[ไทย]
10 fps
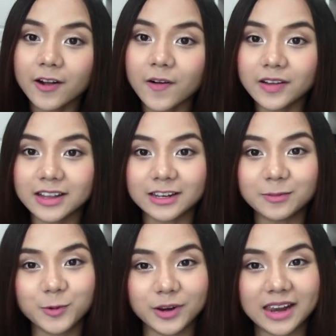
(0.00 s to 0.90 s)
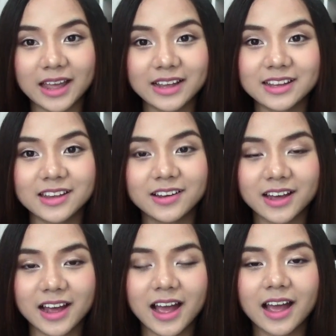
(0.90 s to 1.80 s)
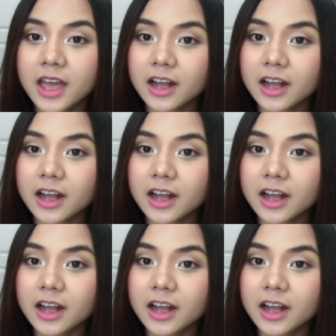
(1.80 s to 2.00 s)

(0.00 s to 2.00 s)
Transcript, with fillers: ก็อย่าลืมกดไลค์กันเยอะๆนะคะ